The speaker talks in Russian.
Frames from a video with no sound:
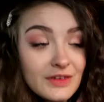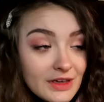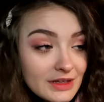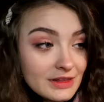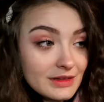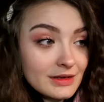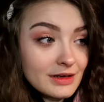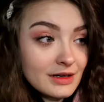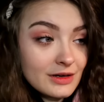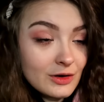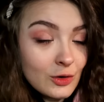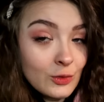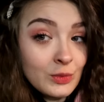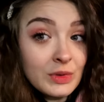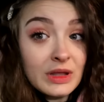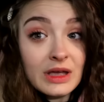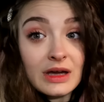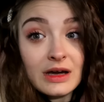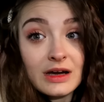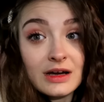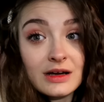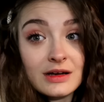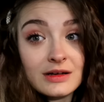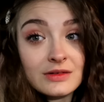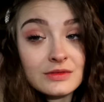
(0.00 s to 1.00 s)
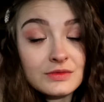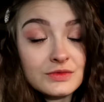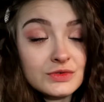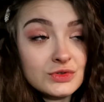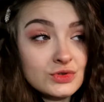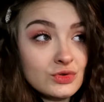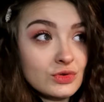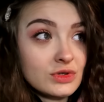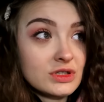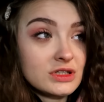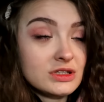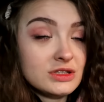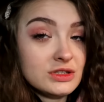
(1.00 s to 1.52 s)
ветра у меня
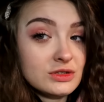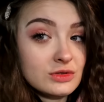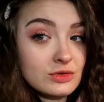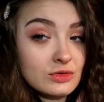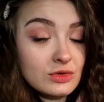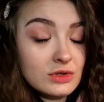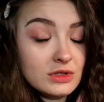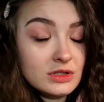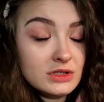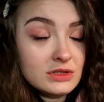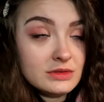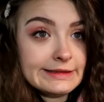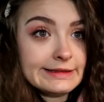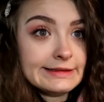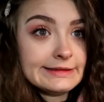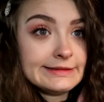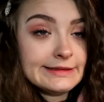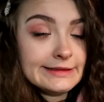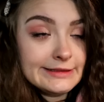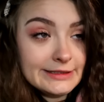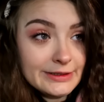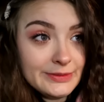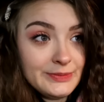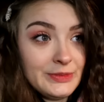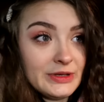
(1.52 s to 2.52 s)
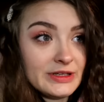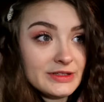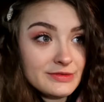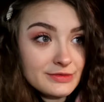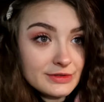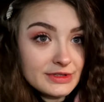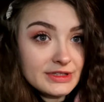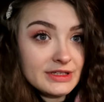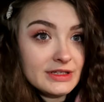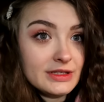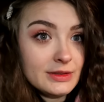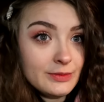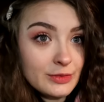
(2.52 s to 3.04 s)
все растеклось, осталось дотерпеть
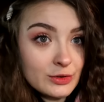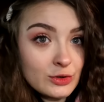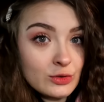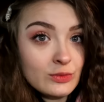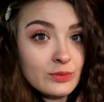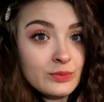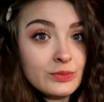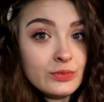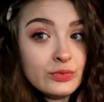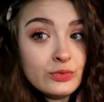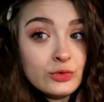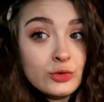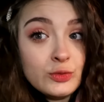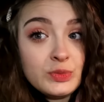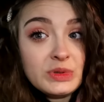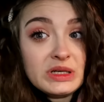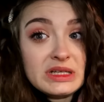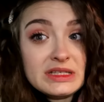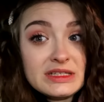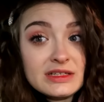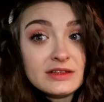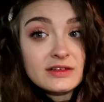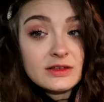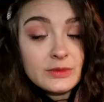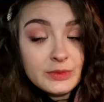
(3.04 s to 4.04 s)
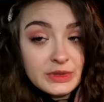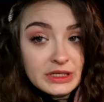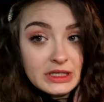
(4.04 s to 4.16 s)
вот это, потом буду переделать